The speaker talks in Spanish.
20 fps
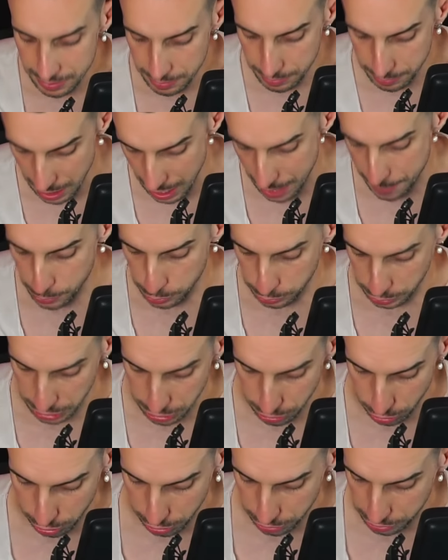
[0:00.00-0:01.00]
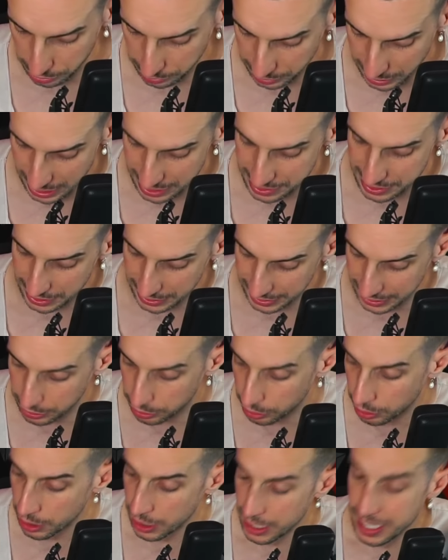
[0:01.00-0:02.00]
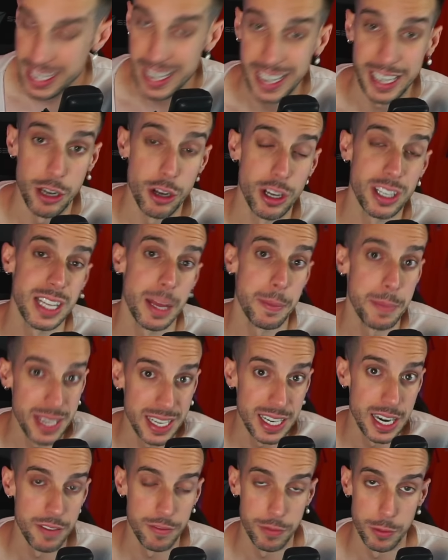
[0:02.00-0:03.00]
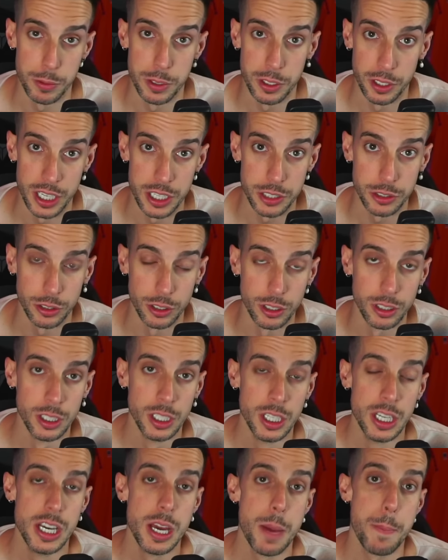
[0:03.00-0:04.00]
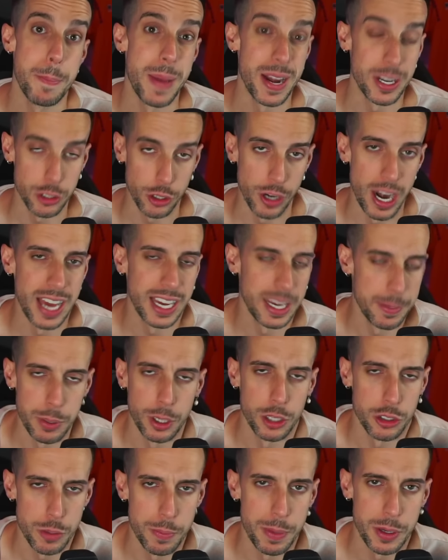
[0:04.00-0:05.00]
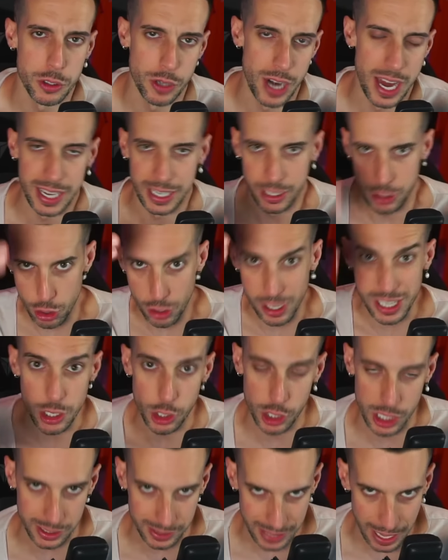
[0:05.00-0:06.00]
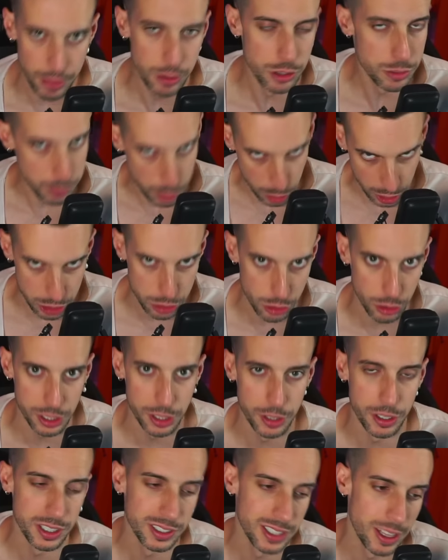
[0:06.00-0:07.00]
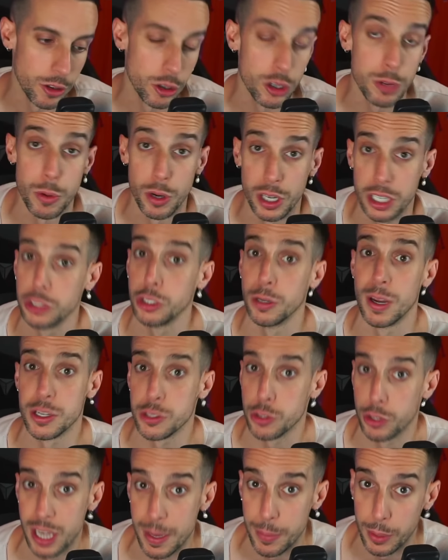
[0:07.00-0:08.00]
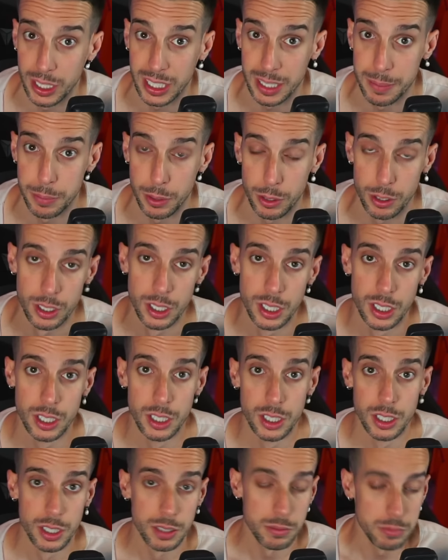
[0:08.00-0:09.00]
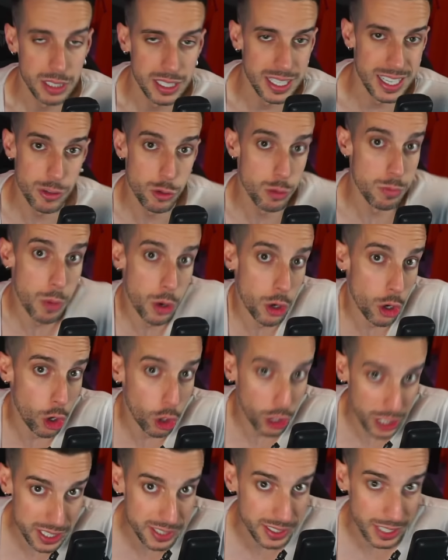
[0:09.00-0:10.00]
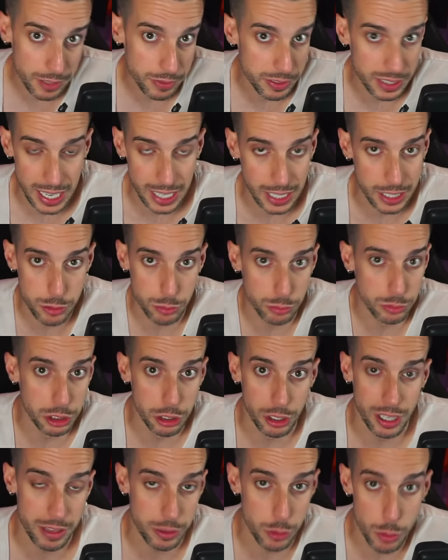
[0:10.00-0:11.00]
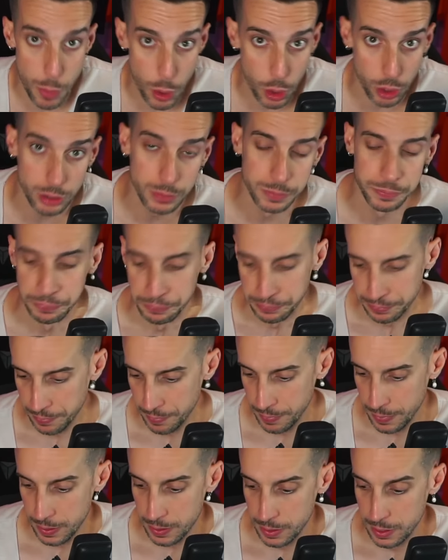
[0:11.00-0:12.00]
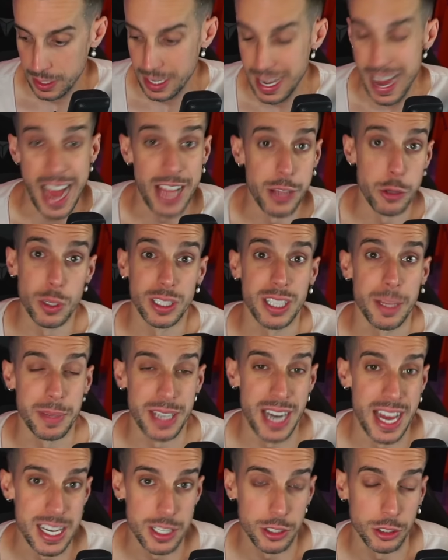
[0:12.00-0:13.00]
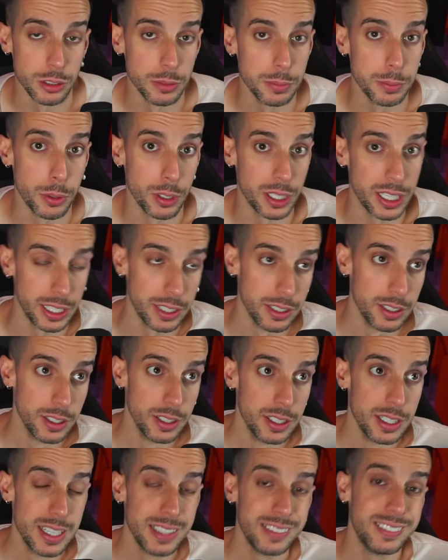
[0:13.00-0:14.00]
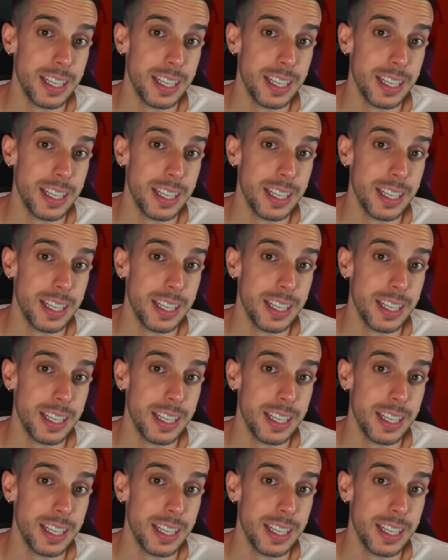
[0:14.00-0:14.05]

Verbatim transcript: Apostillo lo que os decía del chiringuito. Creo que también ha influido en esto, ¿no? Personajes, porque son personajes, ¿no? Guionizados, porque son guionizados, como Cristóbal Soria, por ejemplo, que es un monologuista al final, es un tío que hace humor. Ayuda también a esto, porque te